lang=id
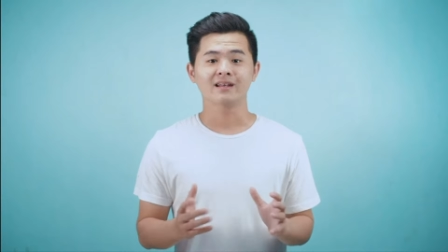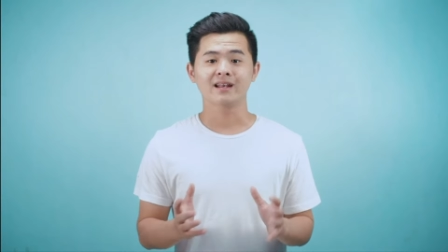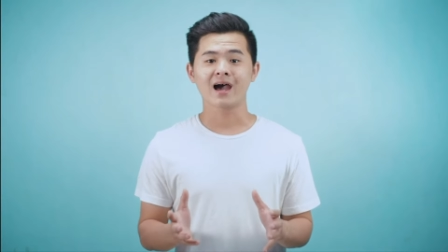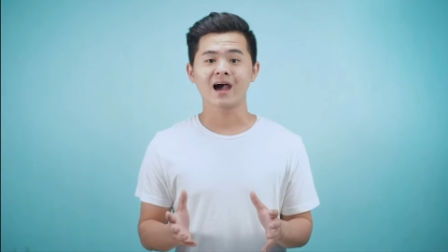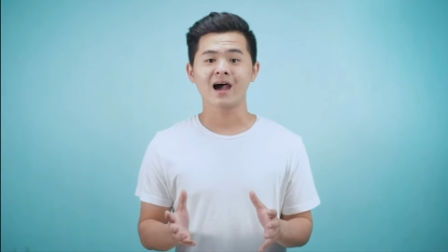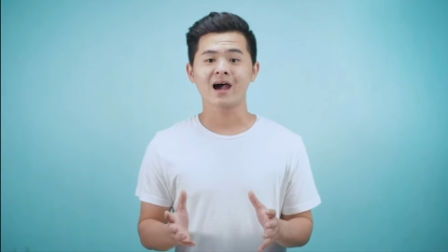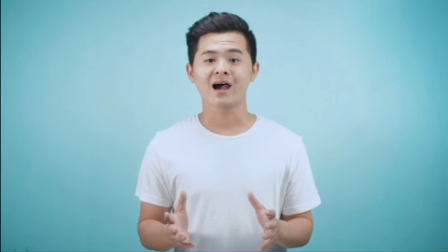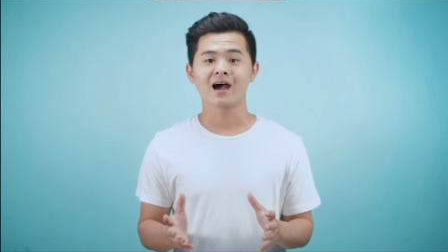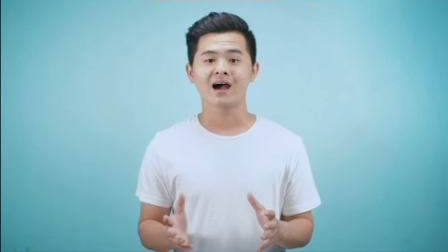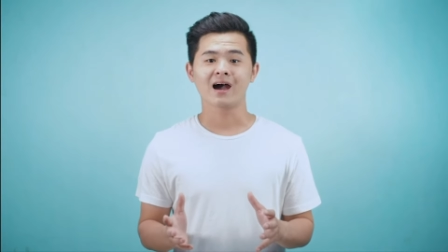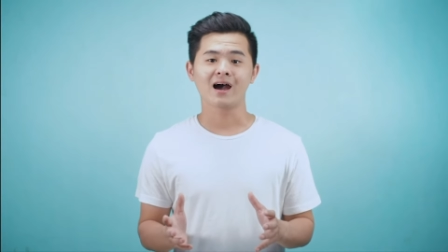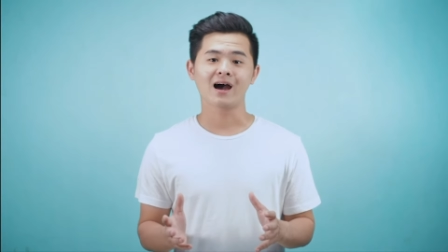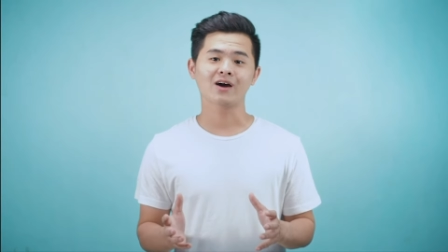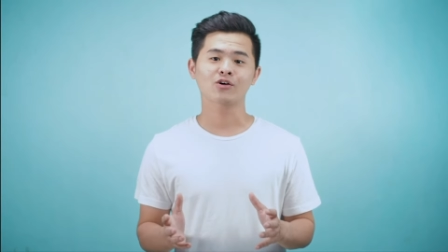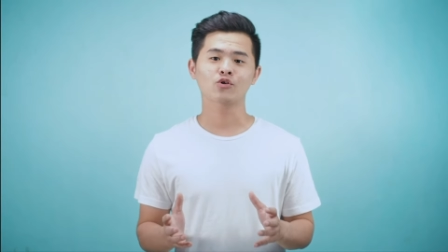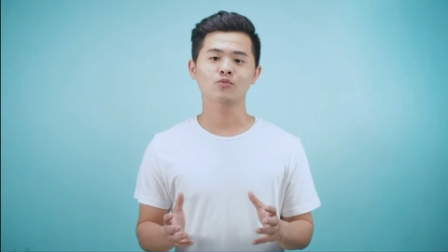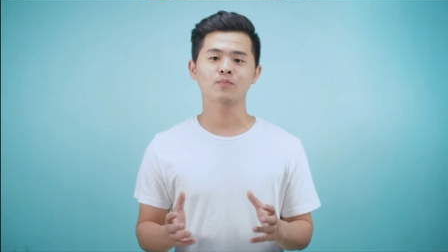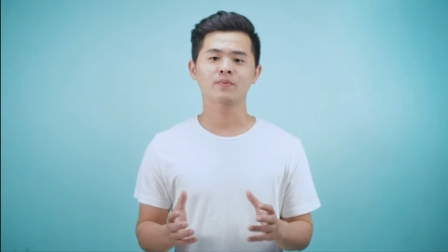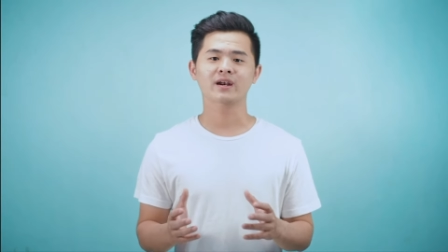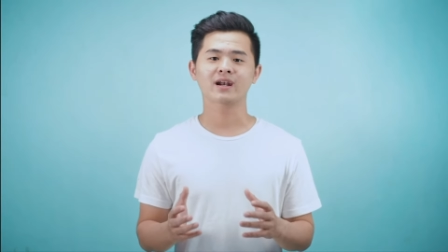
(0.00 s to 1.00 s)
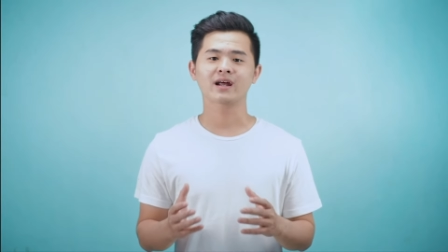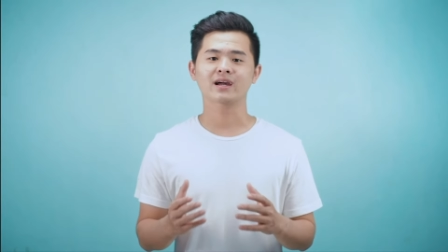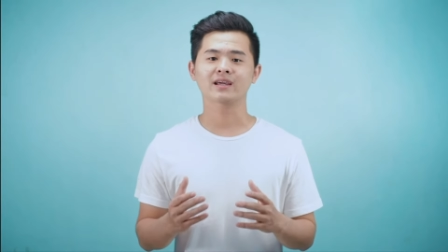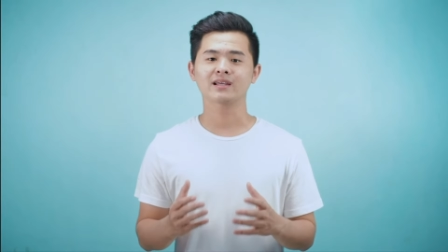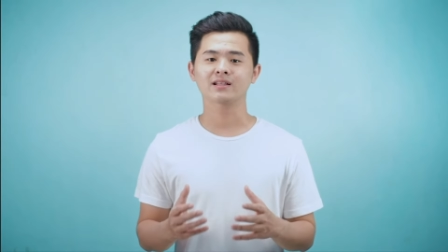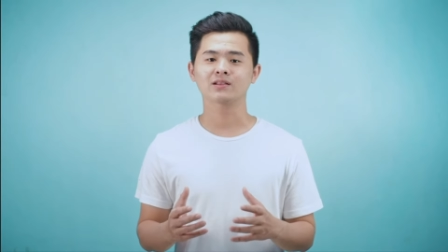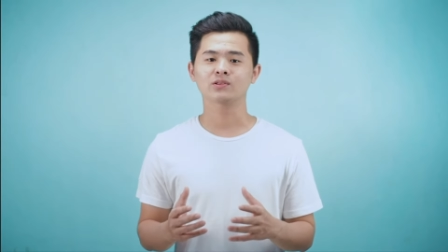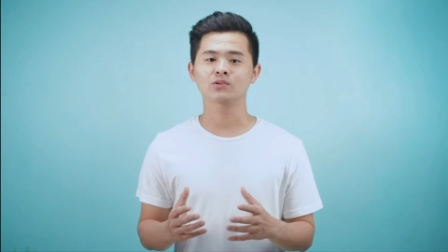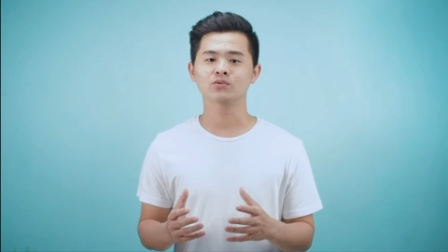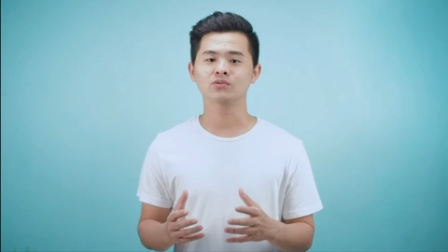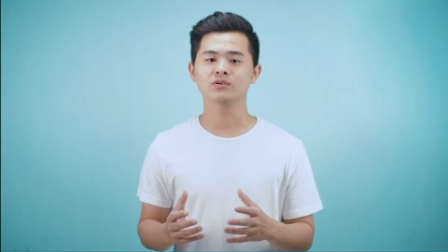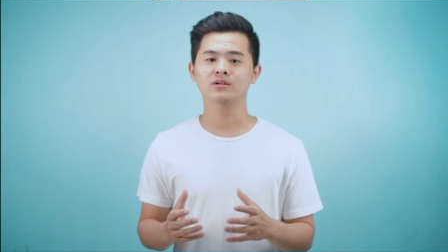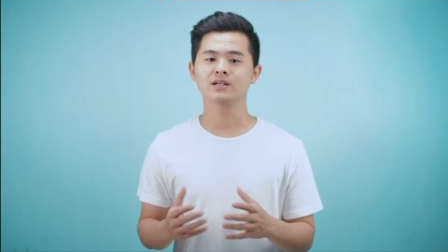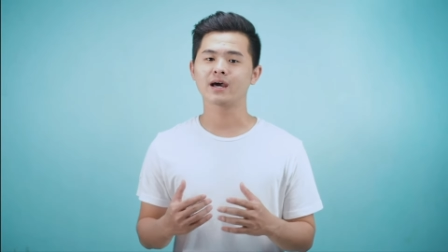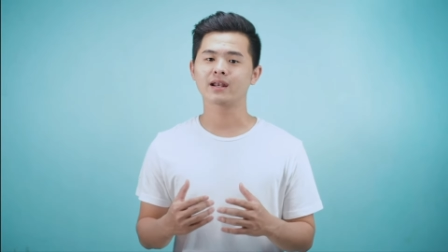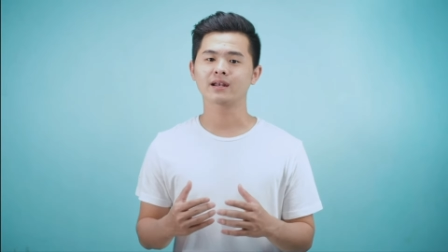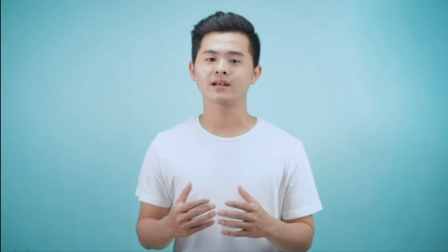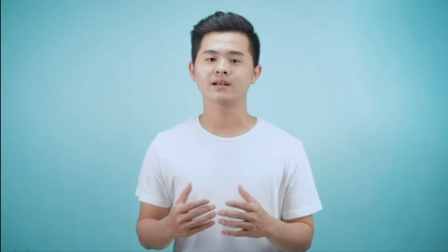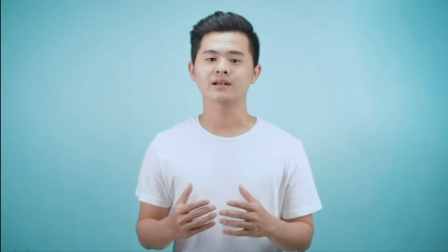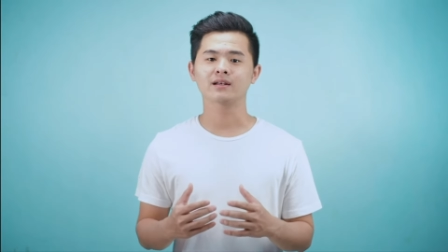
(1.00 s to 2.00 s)
Nah, aku pernah gitu
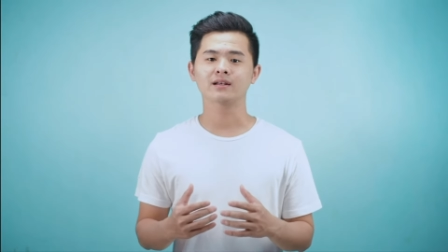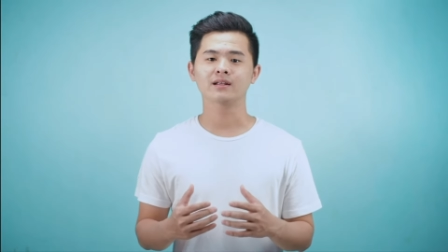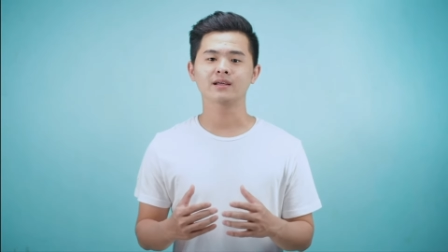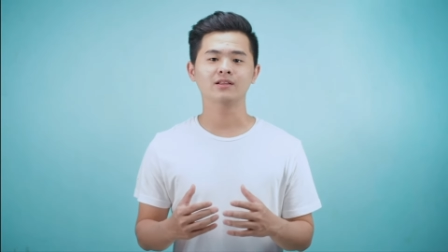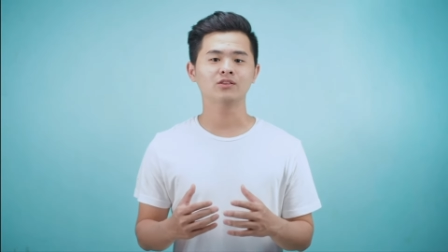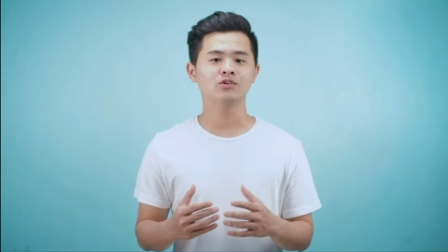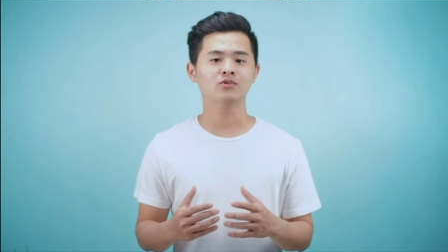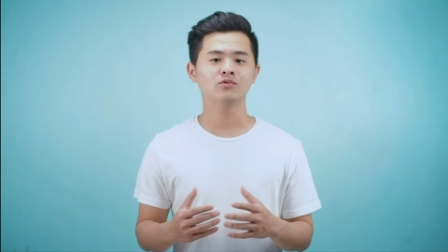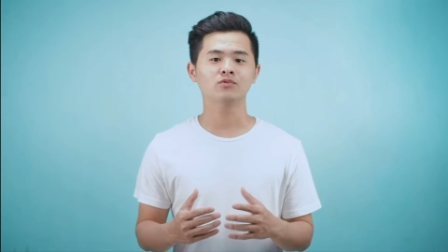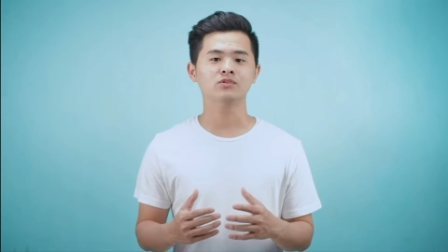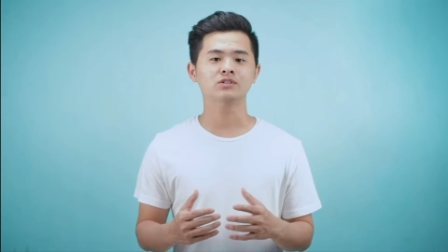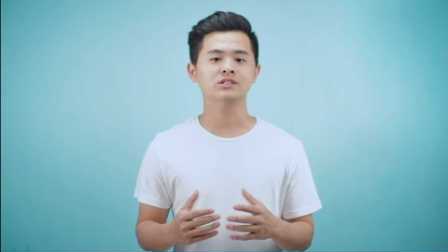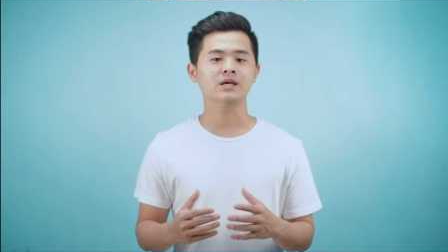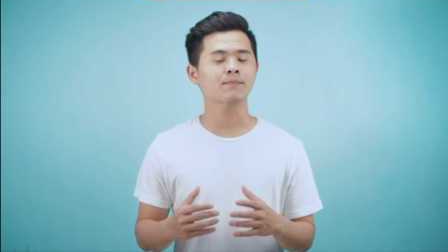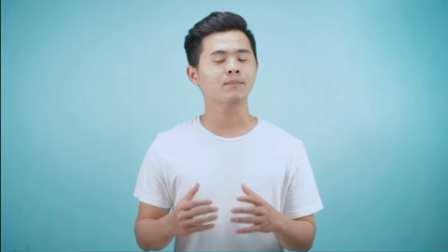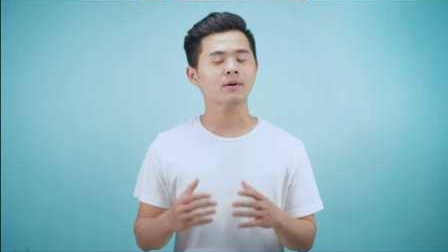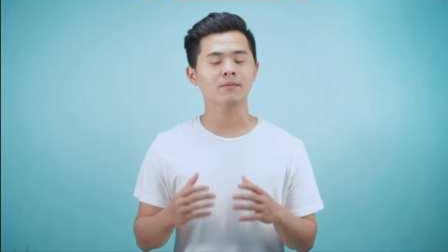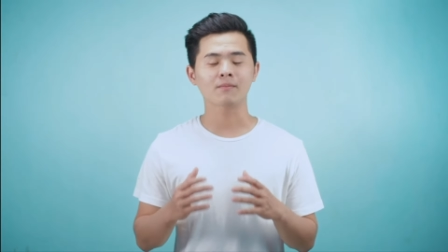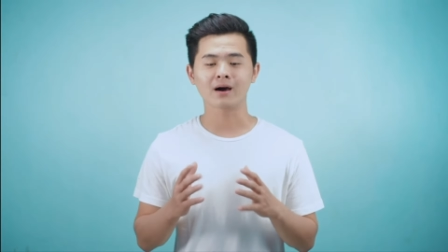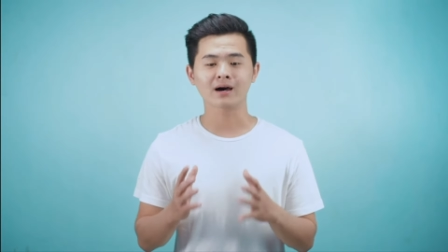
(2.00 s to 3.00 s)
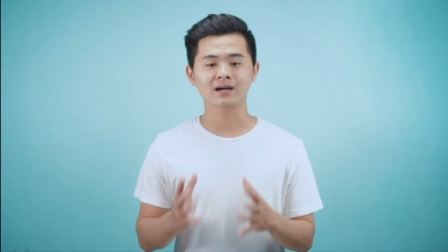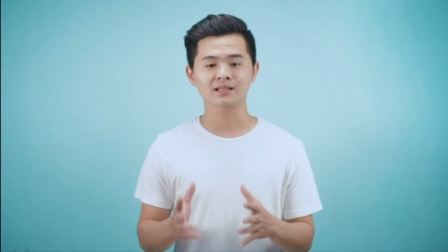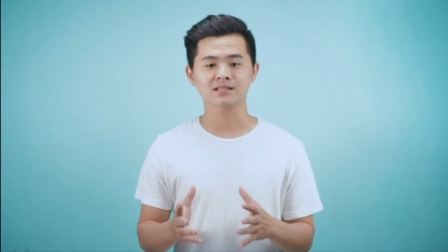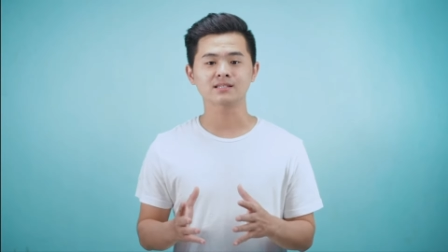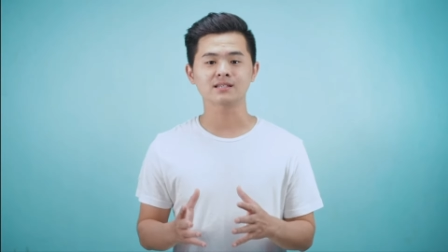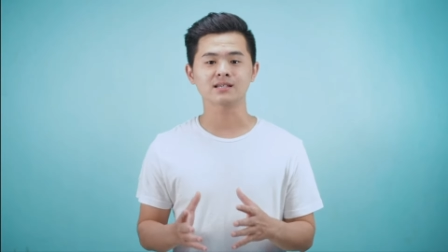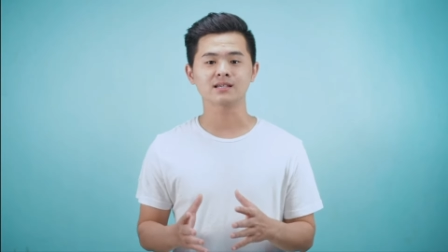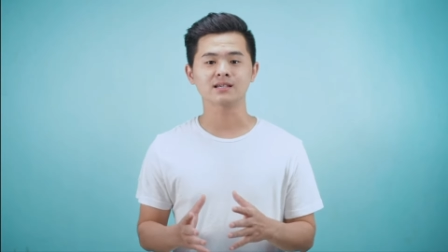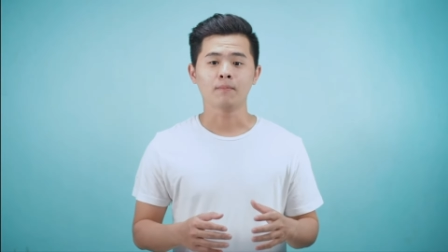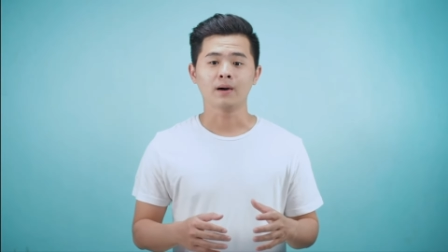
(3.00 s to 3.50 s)
dan itu capek banget sih